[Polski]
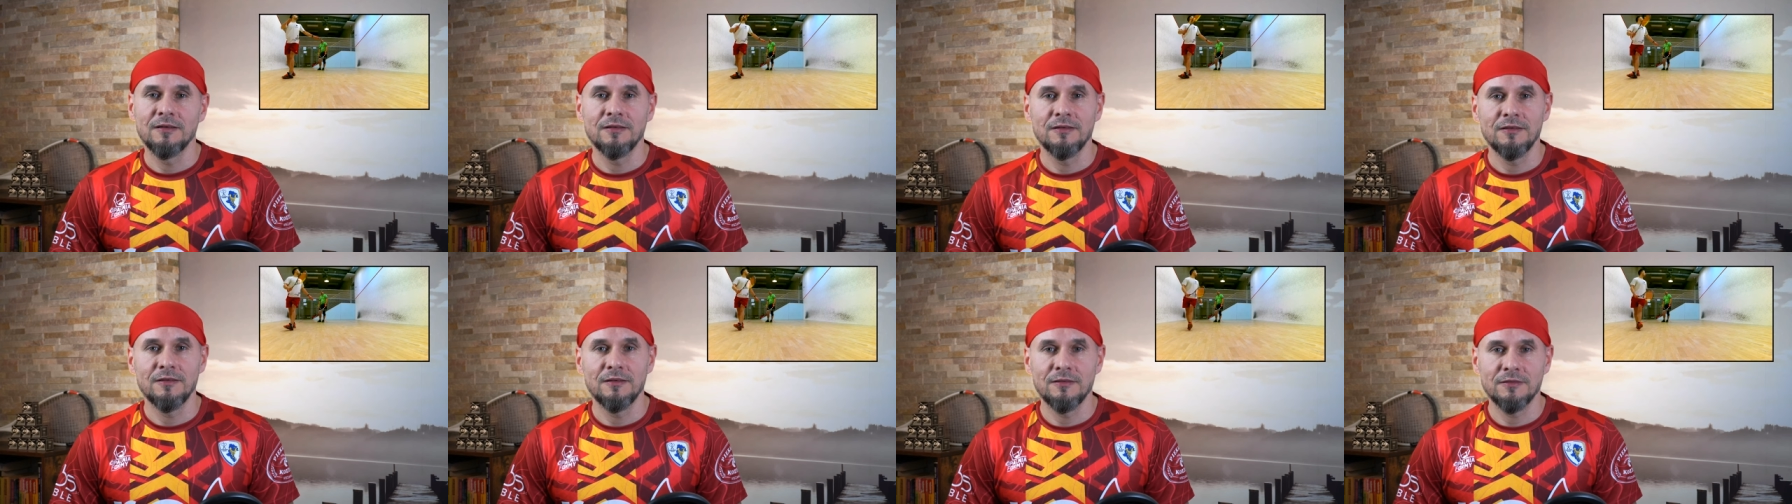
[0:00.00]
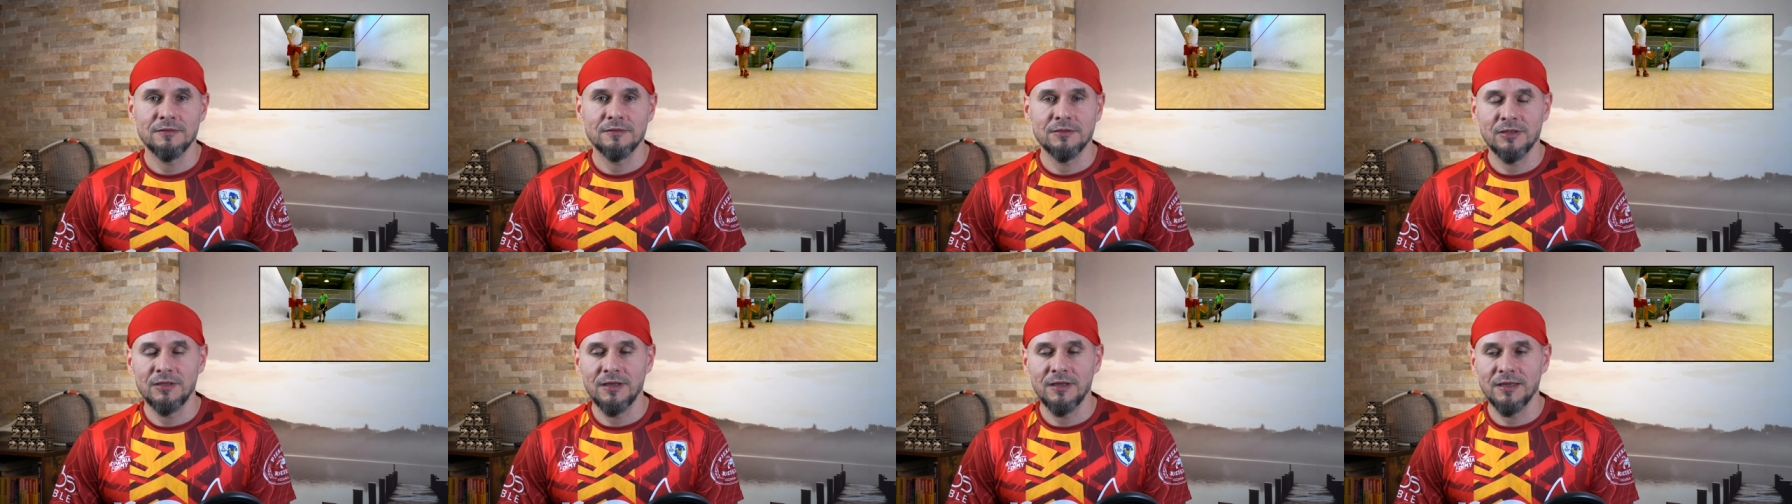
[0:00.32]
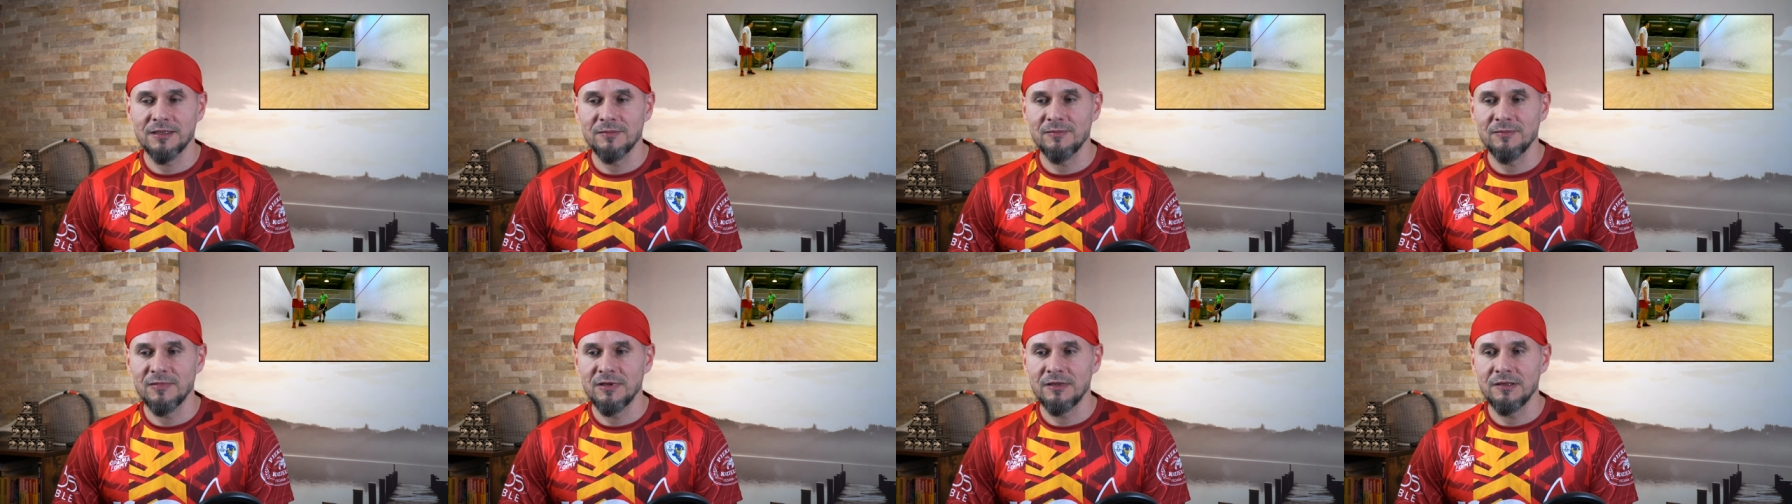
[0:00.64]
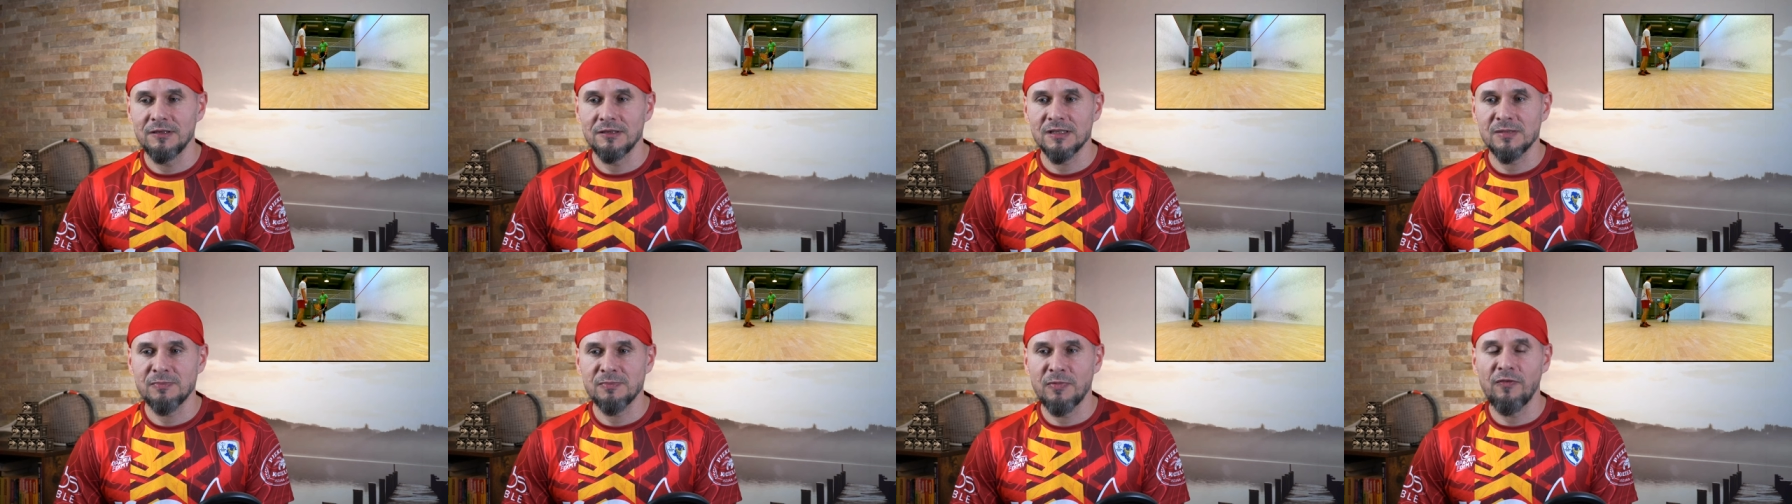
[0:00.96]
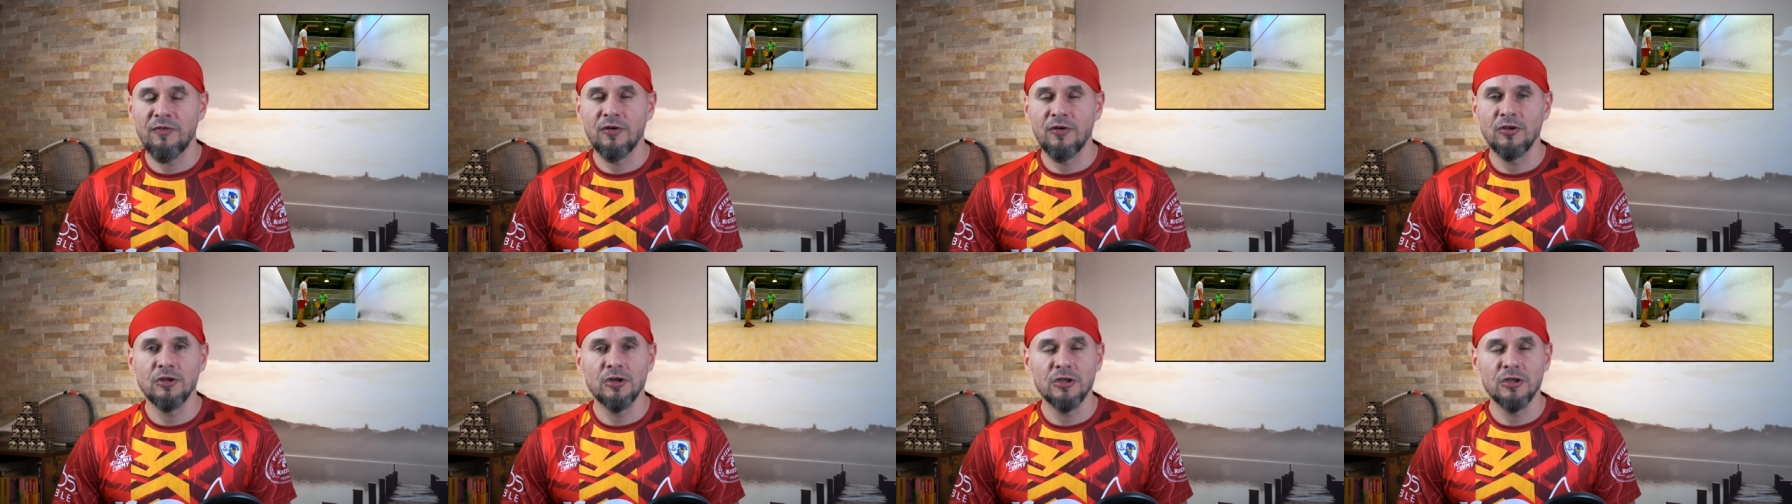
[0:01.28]
e, czyli na tym e,
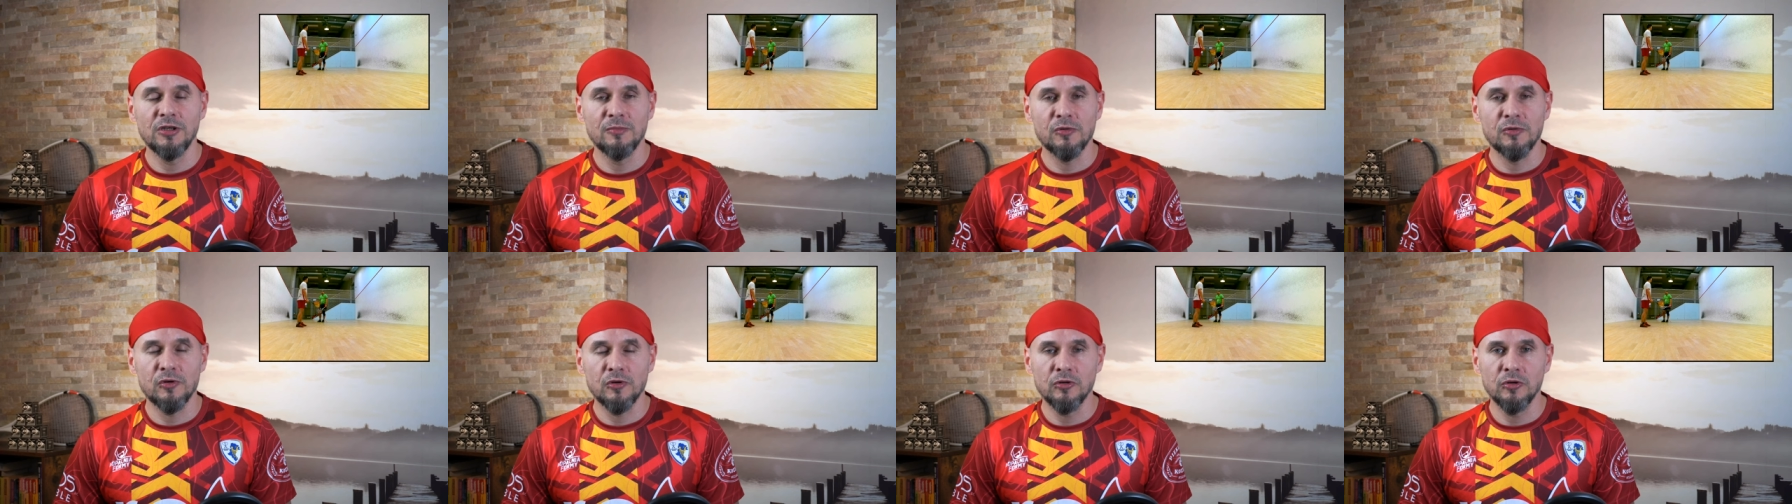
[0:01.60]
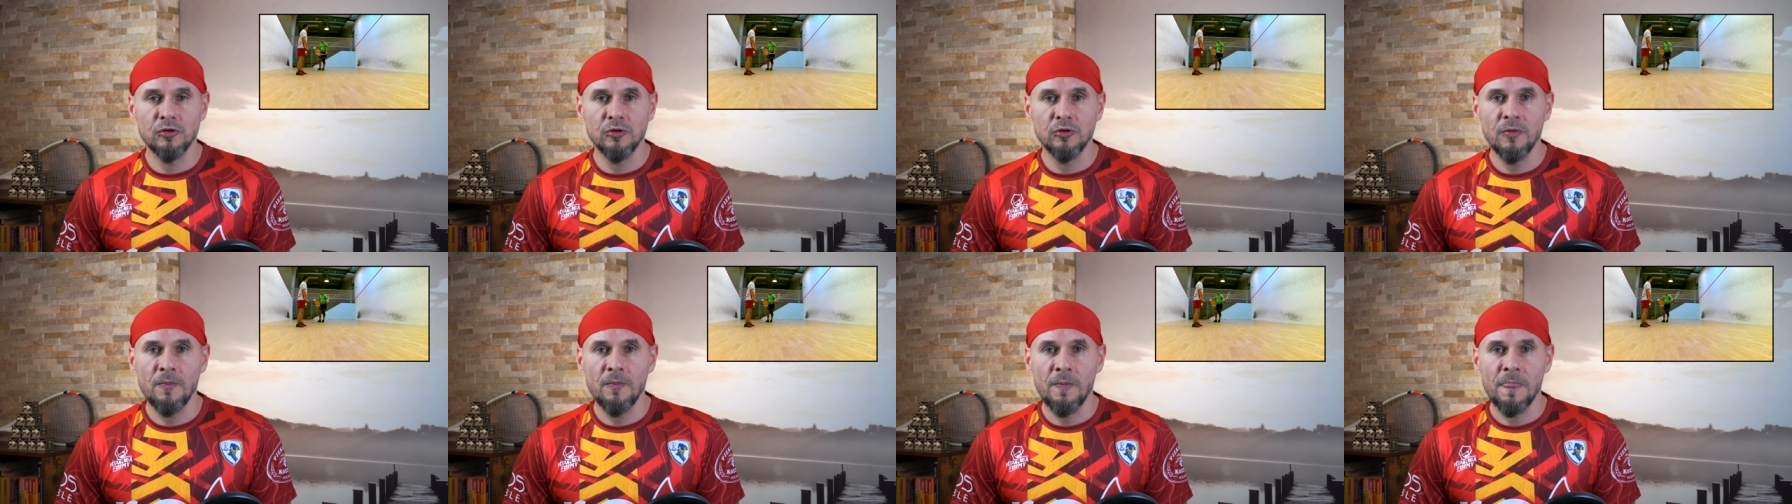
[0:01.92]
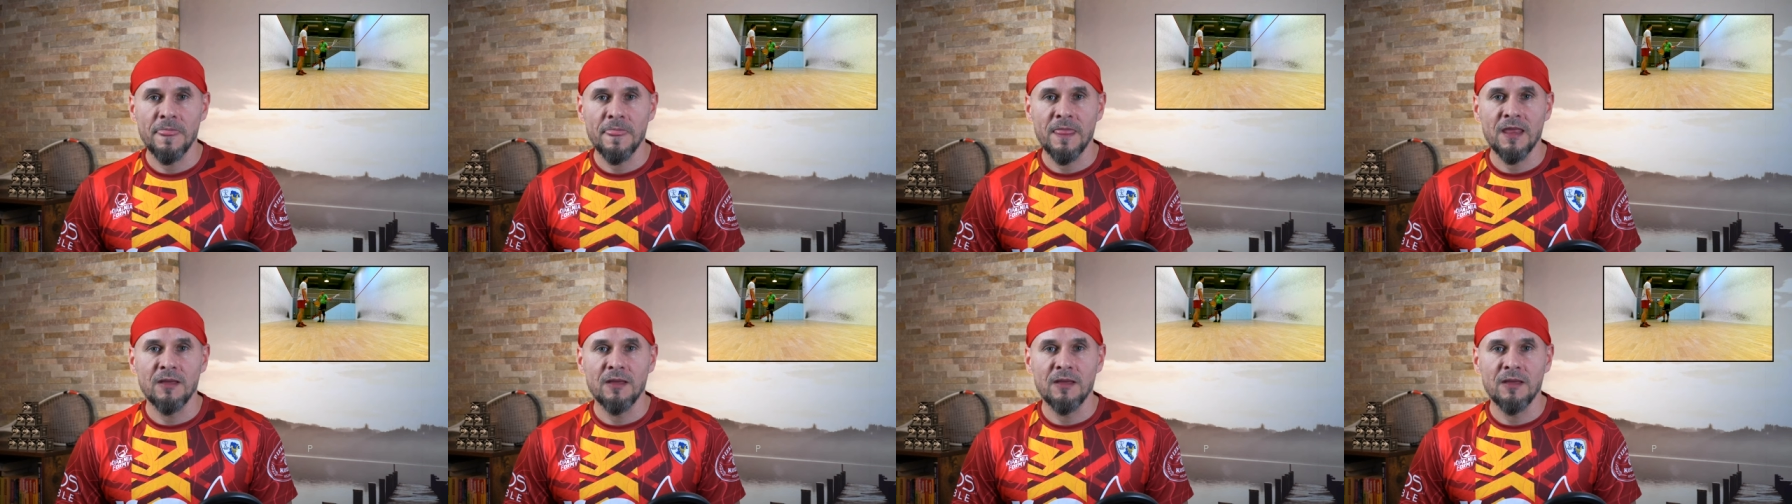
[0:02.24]
spowolnionym ruchu,